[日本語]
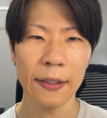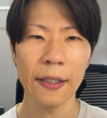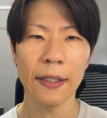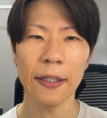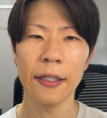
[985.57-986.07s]

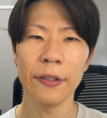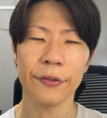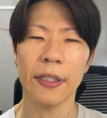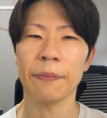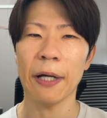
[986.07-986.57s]
えー、よ
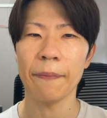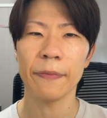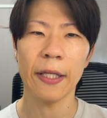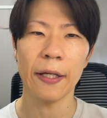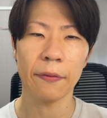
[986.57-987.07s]
ければ、
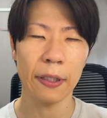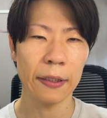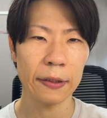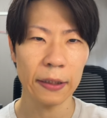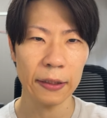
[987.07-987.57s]
えー、ご覧
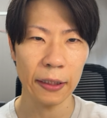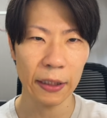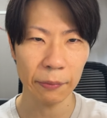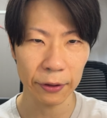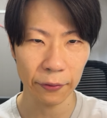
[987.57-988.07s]
になっていただ
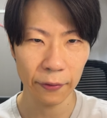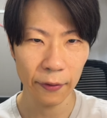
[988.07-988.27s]
ければと、